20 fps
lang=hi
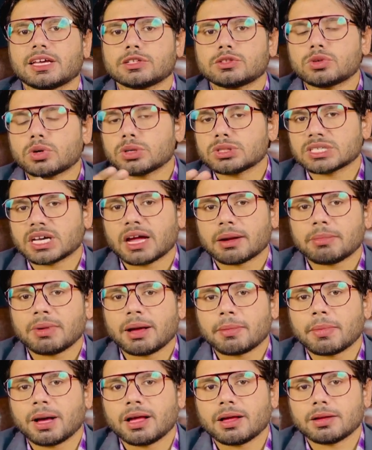हैं दो चार
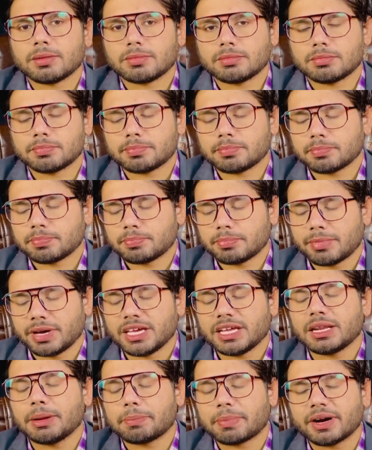माह
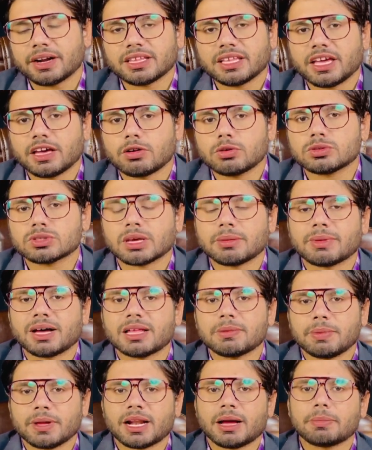महीने पढ़ते हैं और उसके
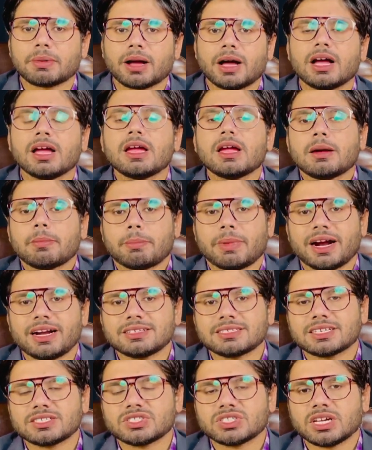बाद फिर आपका
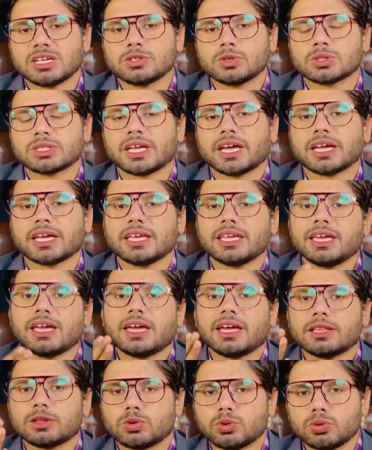सेट चेंज होता है कि
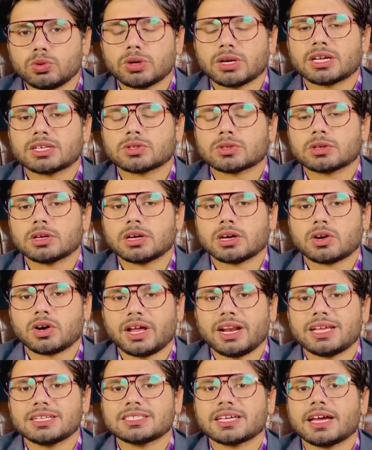ये दूर का
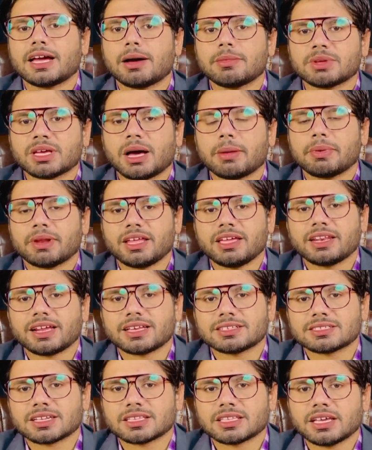कॉलेज है हम यहाँ पे नहीं रह
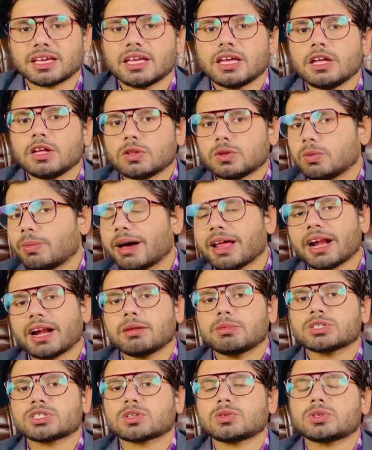सकते दोबारा
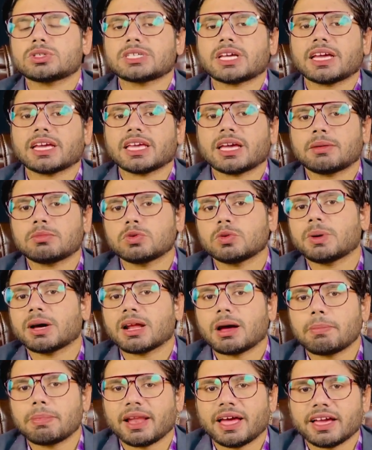एडमिशन हो जाएंगे हम
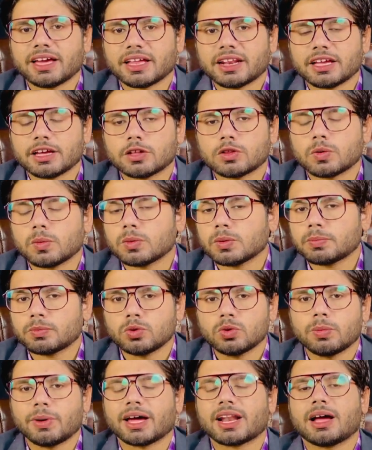दोबारा अप्लाई करेंगे तो
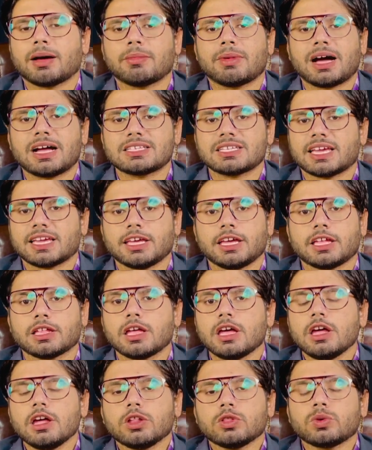दोबारा हम आ जाएंगे
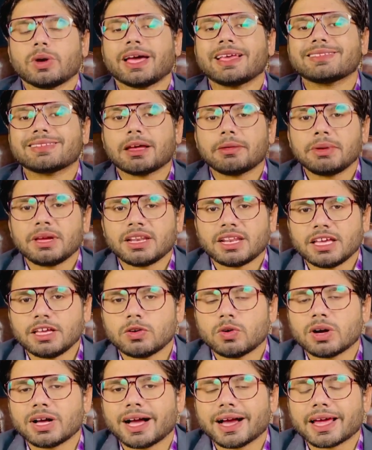तो ऐसा भी नहीं
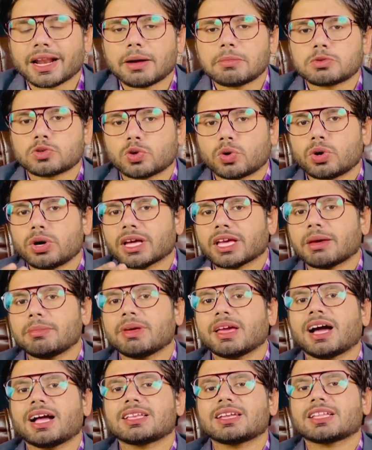होगा अगर आप छोड़ के
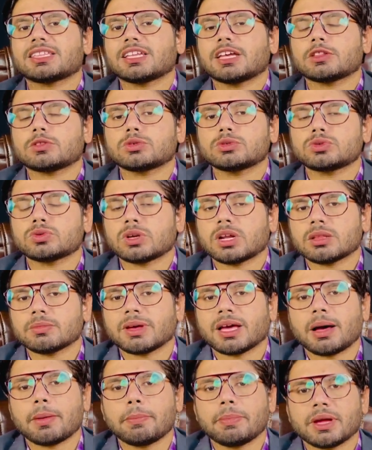भी आ जाते हैं तो उस सूरत
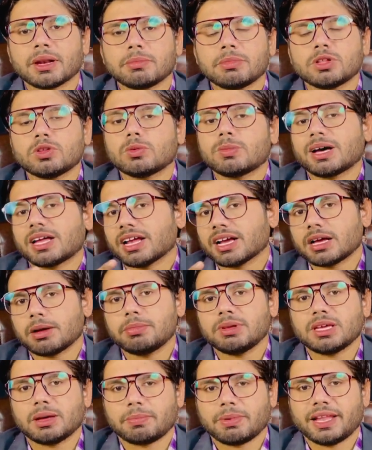में आप फिर भी दोबारा
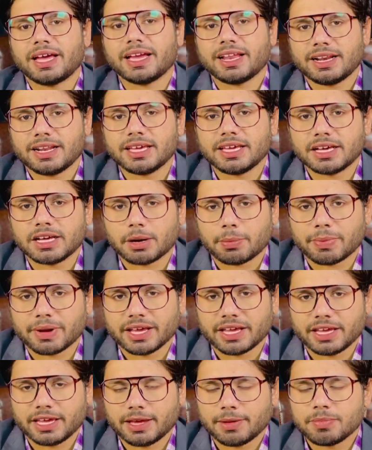कभी अप्लाई नहीं कर
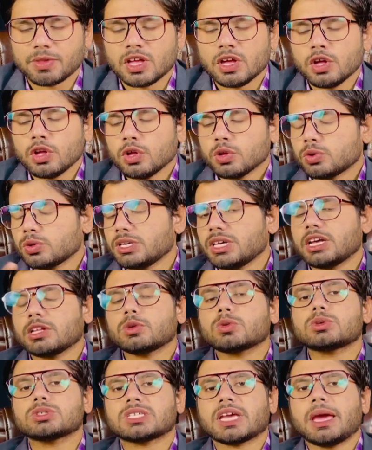पाएंगे तो ये
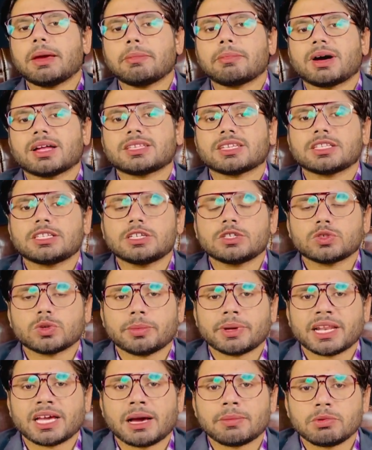तो कुछ अहम बातें थी जो
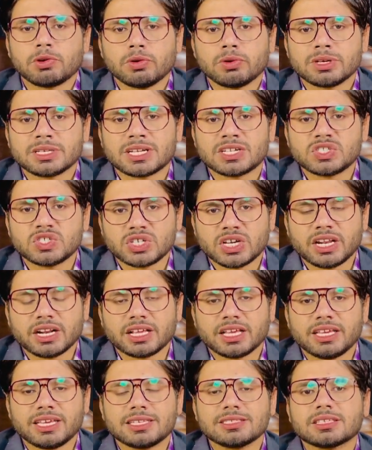मैंने आप लोगों के साथ शेयर
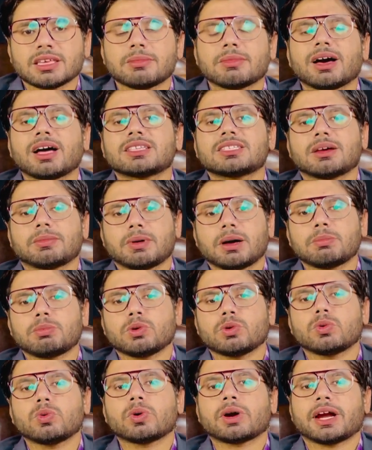की इसके बाद जब आप
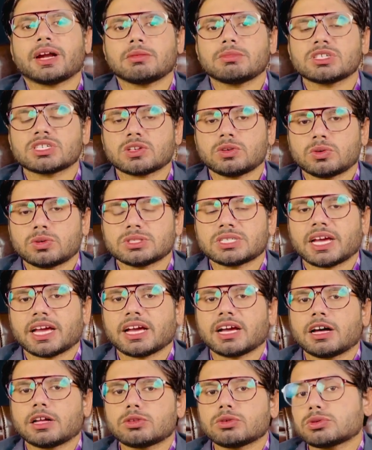लोगों का एडमिशन हो
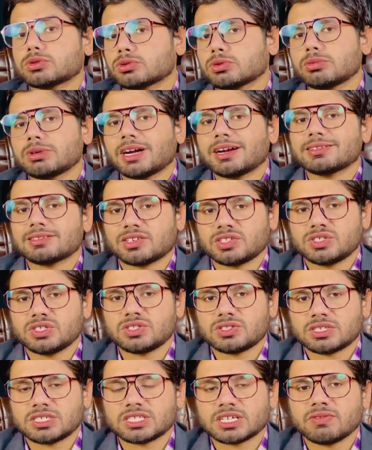जाएगा तो स्टूडेंट्स
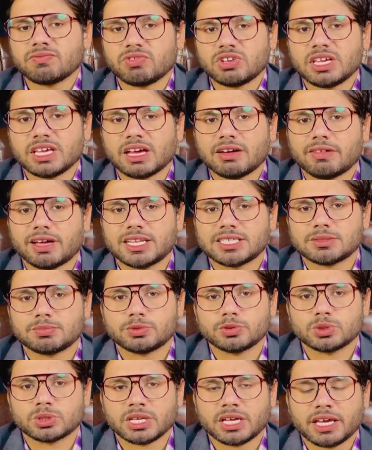रजिस्ट्रेशन फी के हवाले से
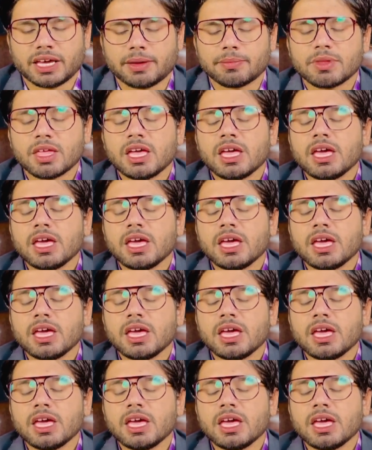पूछते हैं